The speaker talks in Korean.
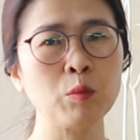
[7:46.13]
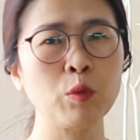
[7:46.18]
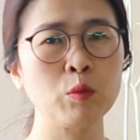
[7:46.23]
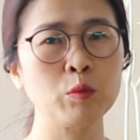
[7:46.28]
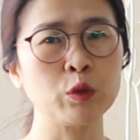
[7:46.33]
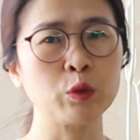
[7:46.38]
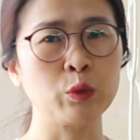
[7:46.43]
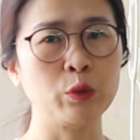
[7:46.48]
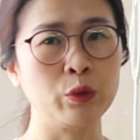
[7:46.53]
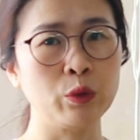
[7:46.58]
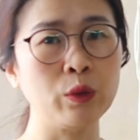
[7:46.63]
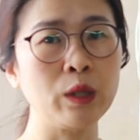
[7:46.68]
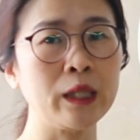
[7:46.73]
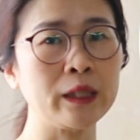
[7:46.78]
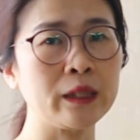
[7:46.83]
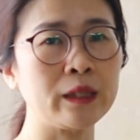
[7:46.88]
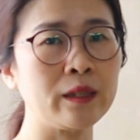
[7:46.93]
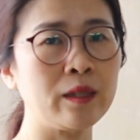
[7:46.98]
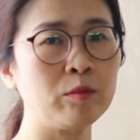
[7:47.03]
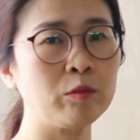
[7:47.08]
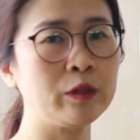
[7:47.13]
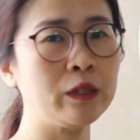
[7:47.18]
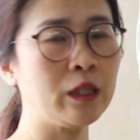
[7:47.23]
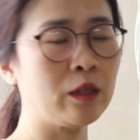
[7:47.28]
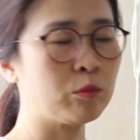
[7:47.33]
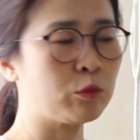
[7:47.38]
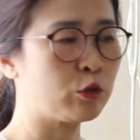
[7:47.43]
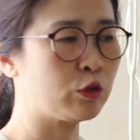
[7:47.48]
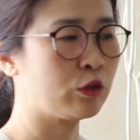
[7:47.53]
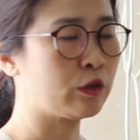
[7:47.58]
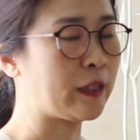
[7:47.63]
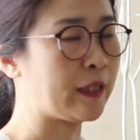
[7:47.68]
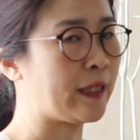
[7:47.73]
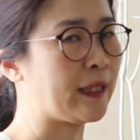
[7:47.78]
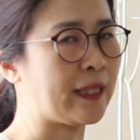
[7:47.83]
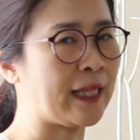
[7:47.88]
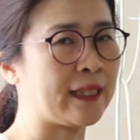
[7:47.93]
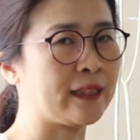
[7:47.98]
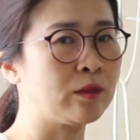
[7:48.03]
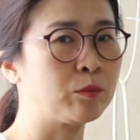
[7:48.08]
폼을 또 이용하기 때문에 물을 되게
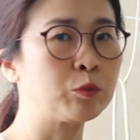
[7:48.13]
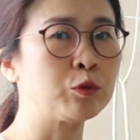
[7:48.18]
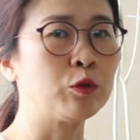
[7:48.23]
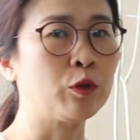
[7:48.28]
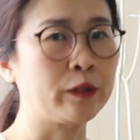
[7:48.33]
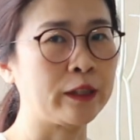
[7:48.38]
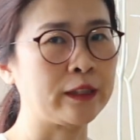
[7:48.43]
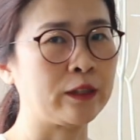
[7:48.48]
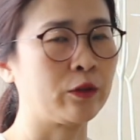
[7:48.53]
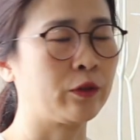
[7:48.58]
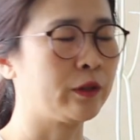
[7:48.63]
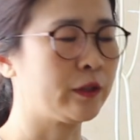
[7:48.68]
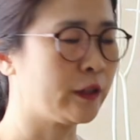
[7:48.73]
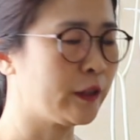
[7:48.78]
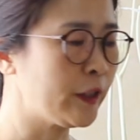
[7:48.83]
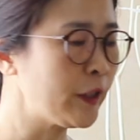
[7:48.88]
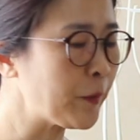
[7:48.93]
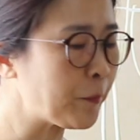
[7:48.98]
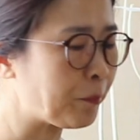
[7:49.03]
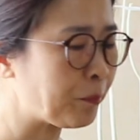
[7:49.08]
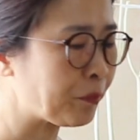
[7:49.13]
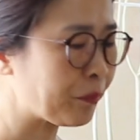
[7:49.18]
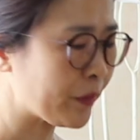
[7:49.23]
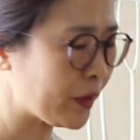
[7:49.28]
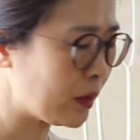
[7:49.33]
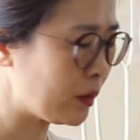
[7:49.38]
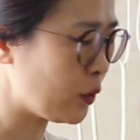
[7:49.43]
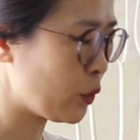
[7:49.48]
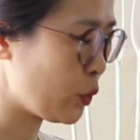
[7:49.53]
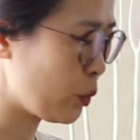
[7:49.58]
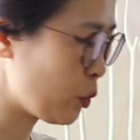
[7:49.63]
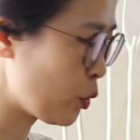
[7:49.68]
가득 부어놨거든요 그거 좀